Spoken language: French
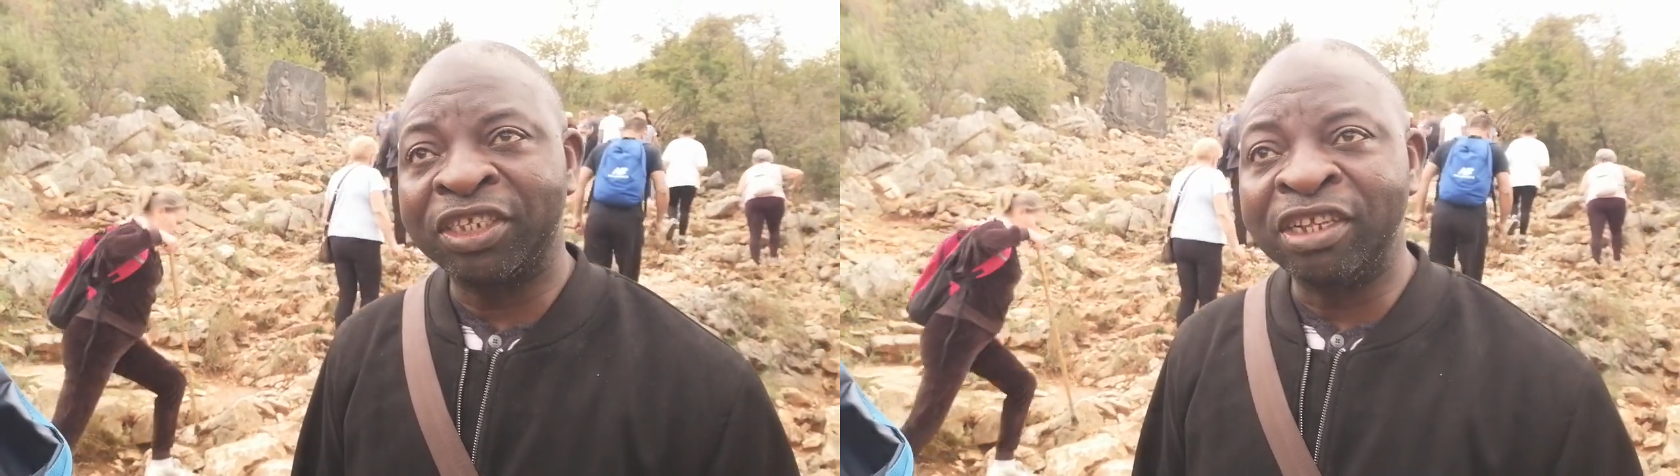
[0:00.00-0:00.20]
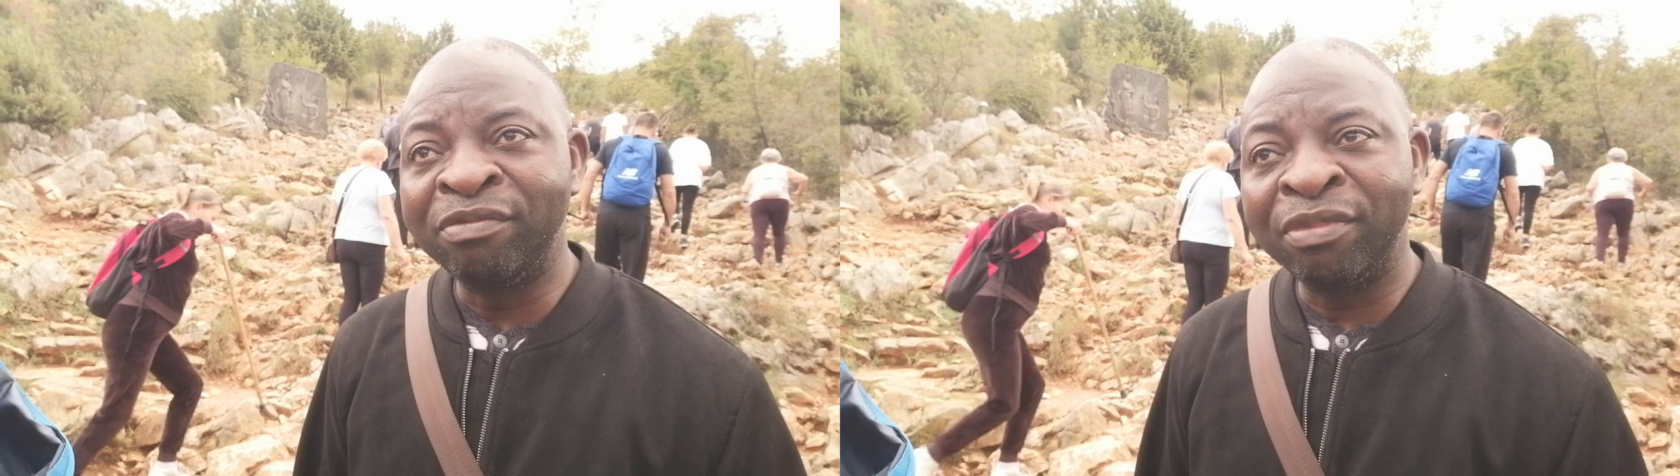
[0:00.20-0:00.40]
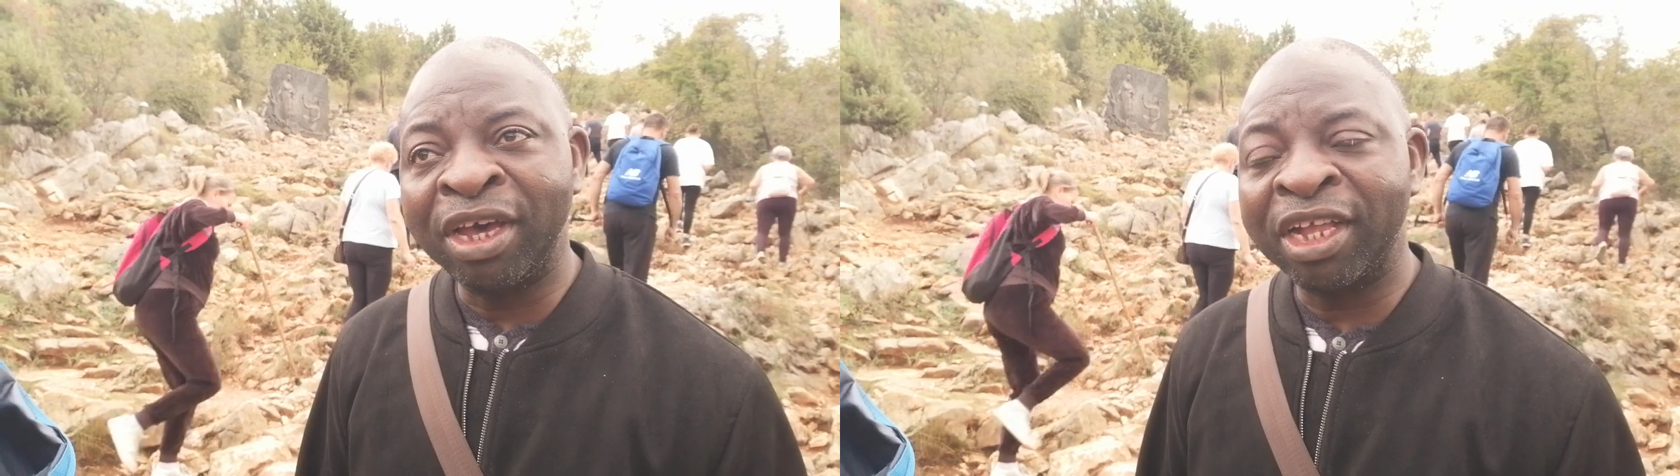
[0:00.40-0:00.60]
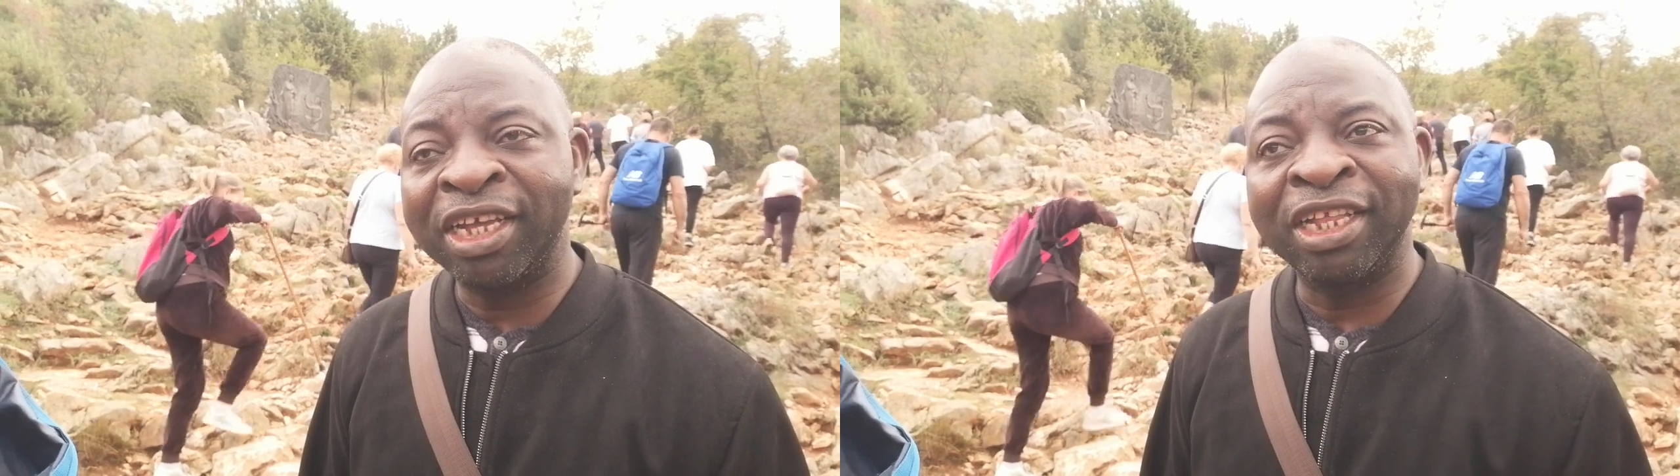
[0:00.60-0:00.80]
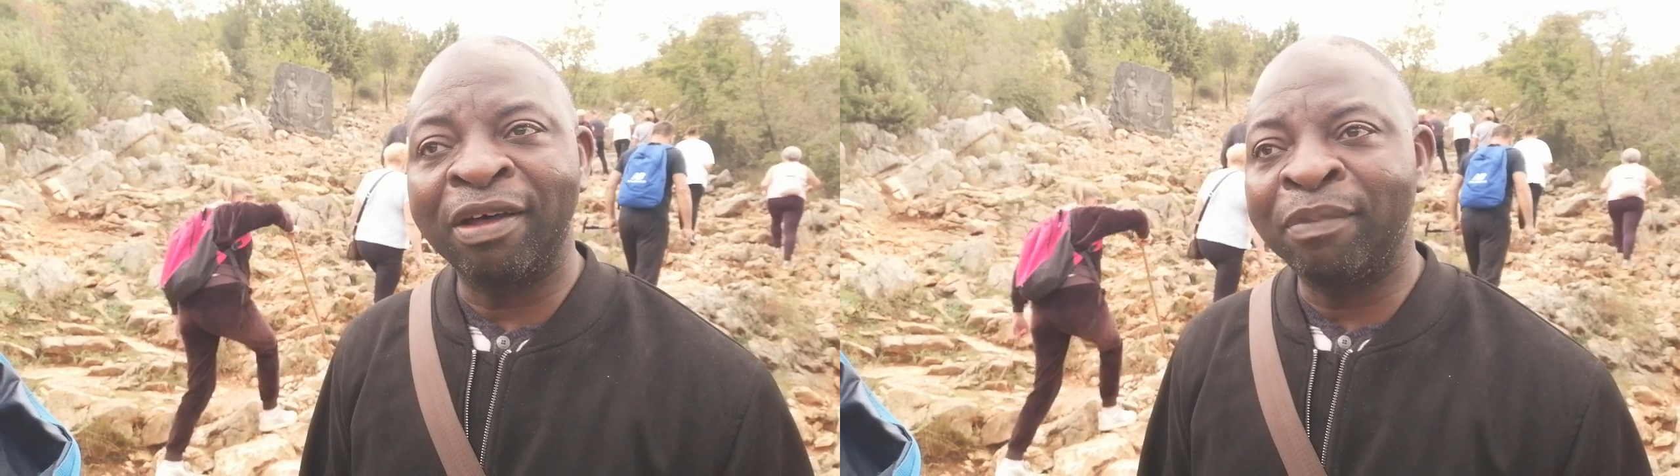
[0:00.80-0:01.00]
c'est une mère
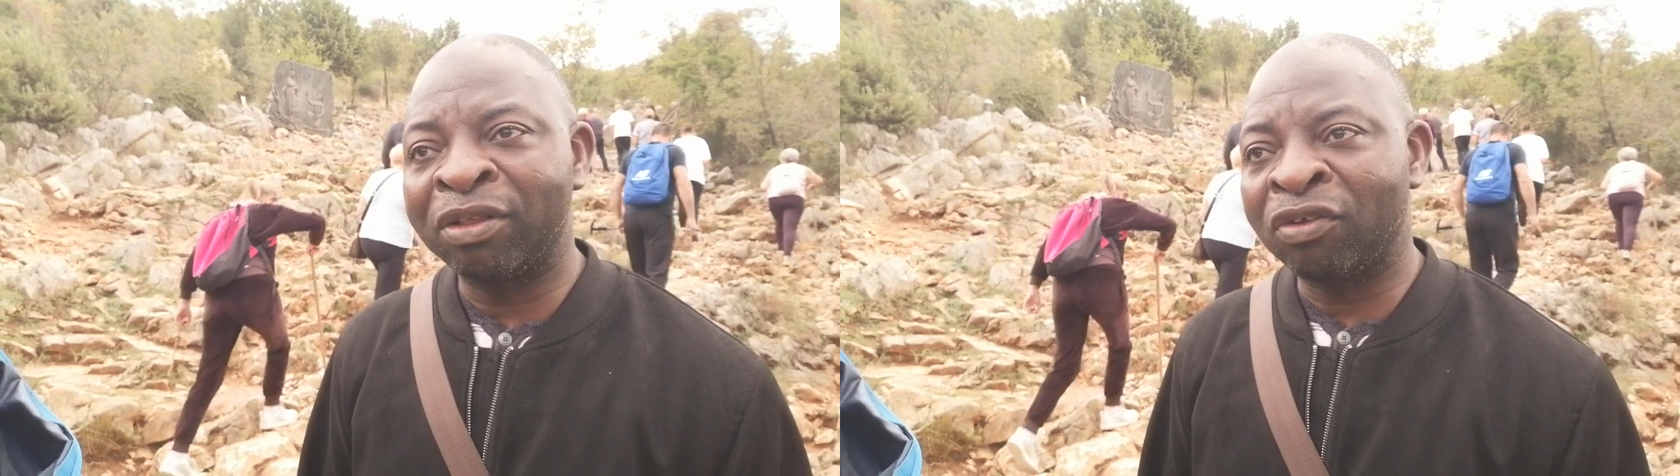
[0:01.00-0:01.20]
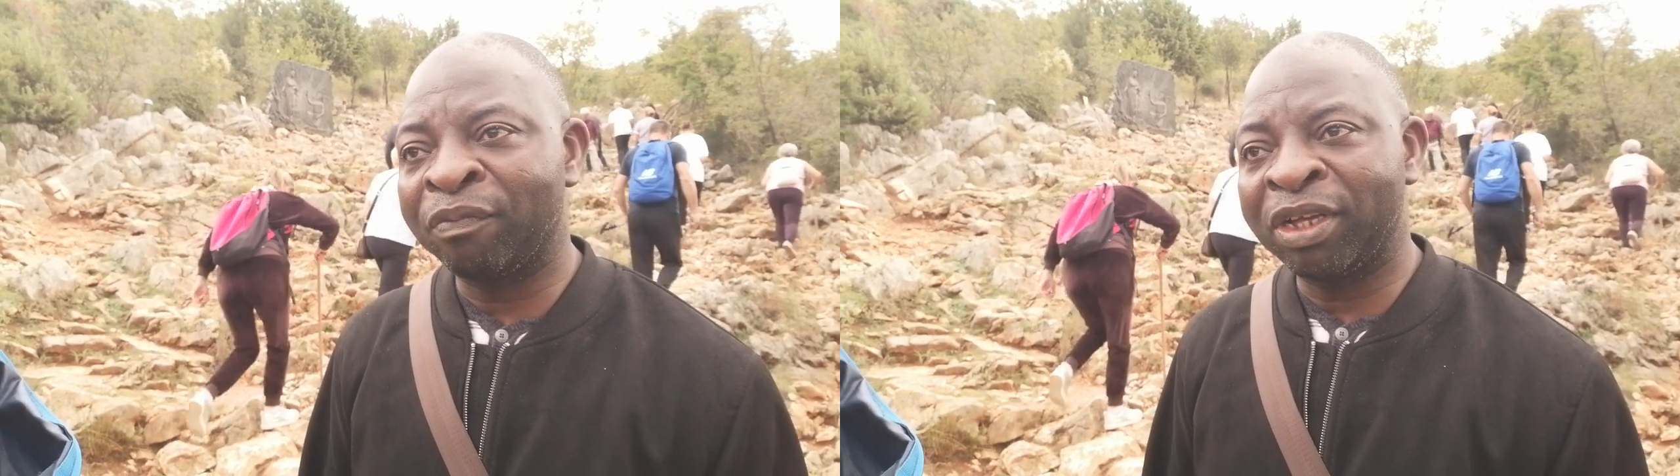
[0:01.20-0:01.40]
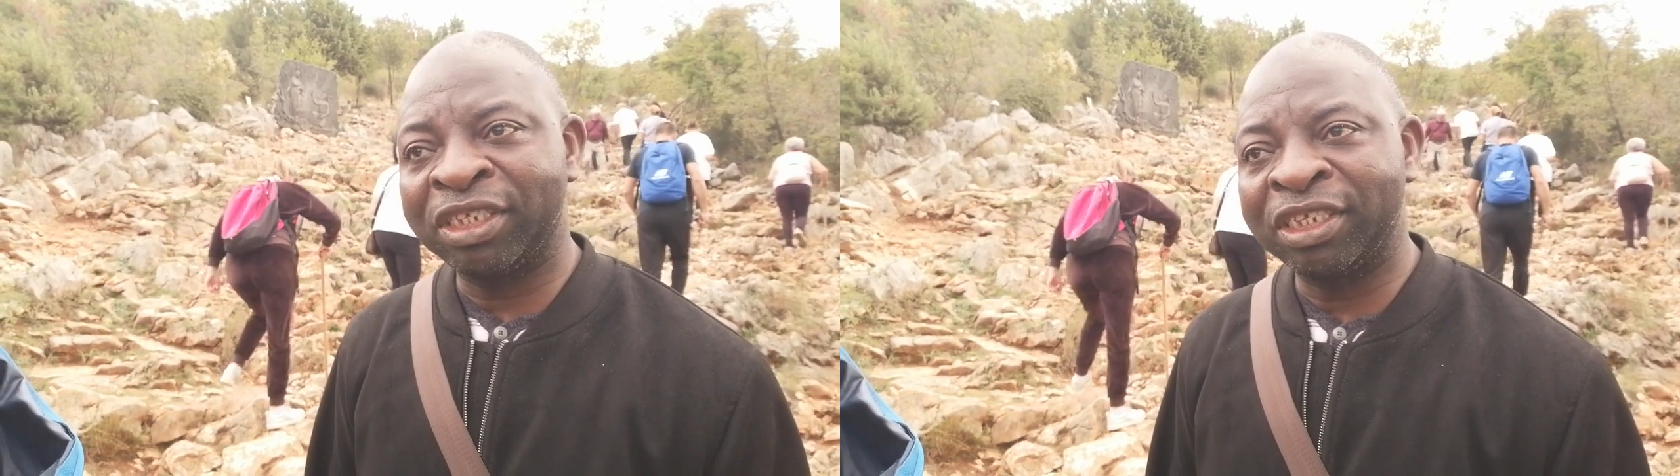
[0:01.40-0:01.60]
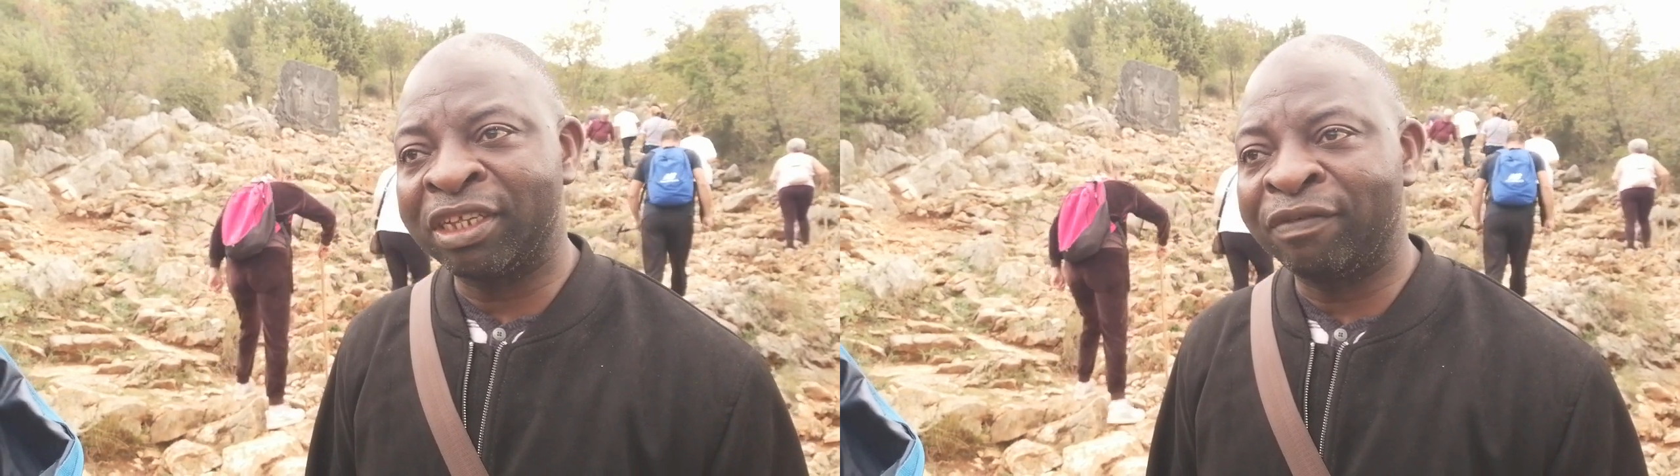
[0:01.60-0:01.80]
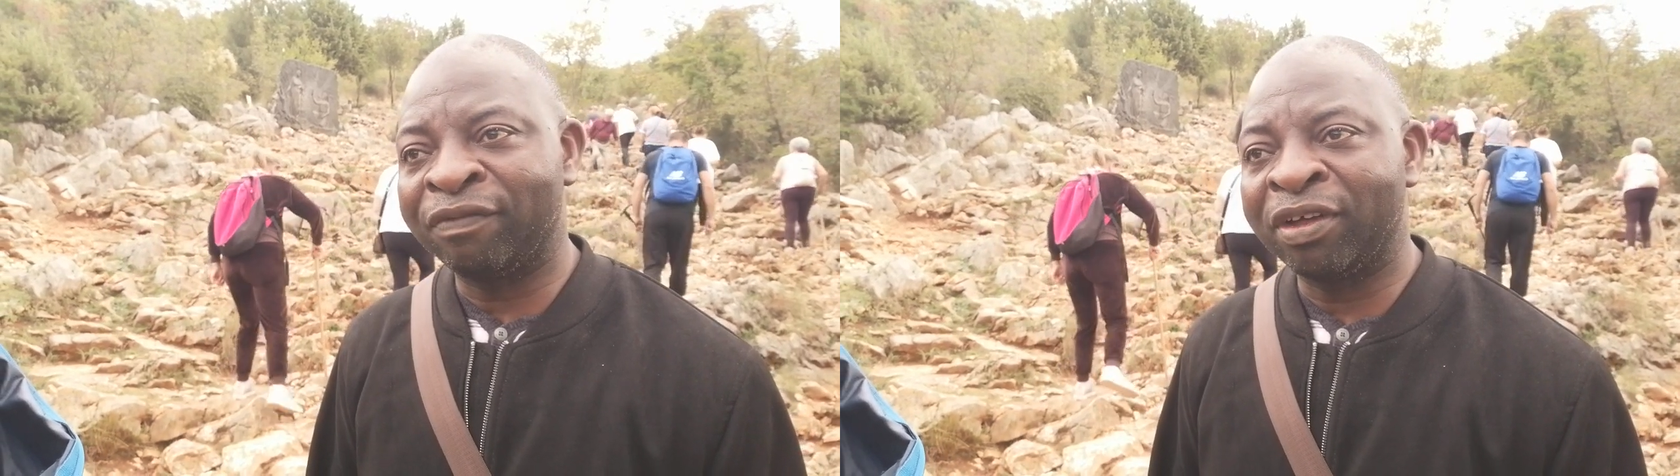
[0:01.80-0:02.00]
qui n'abandonne pas
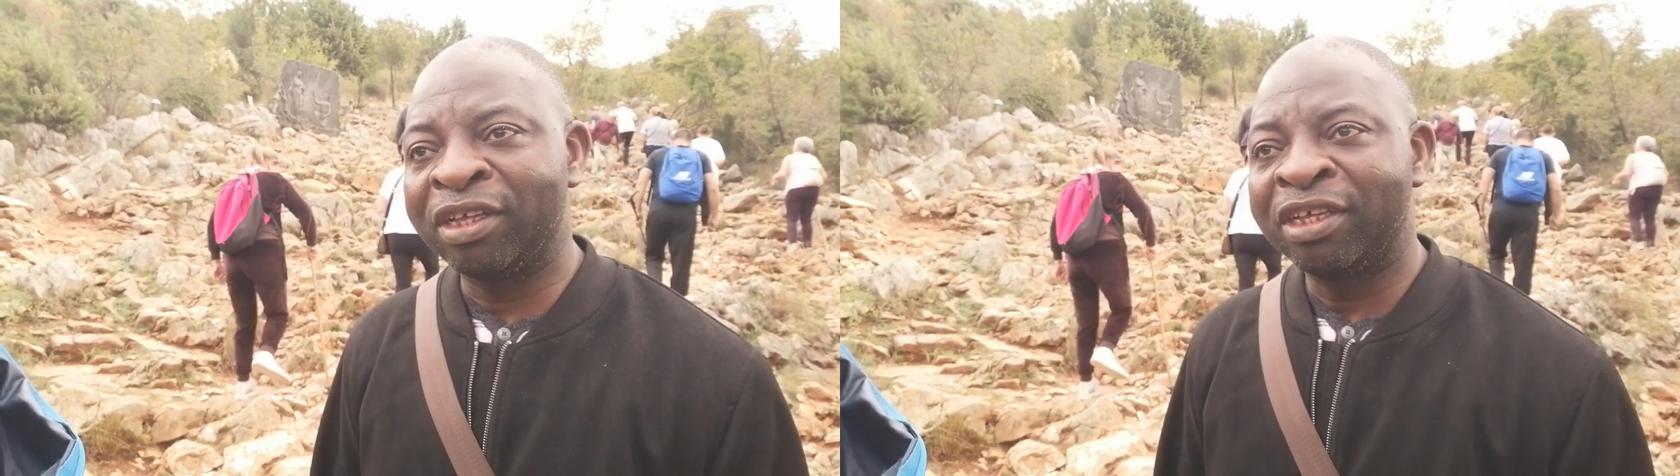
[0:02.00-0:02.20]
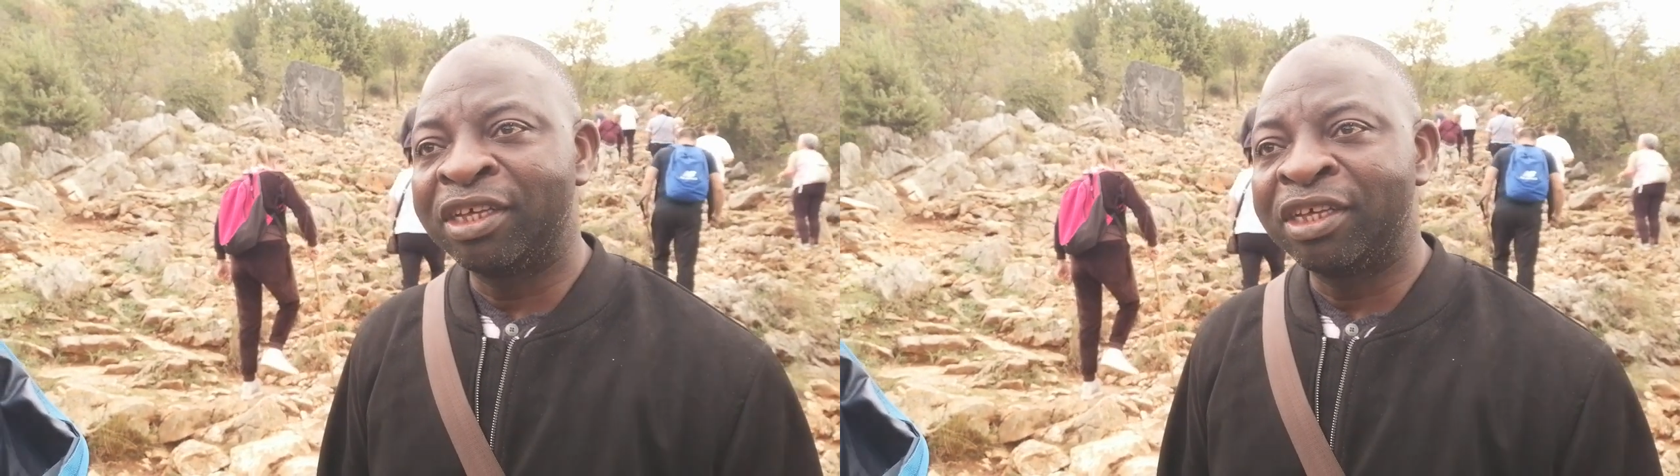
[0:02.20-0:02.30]
ses enfants.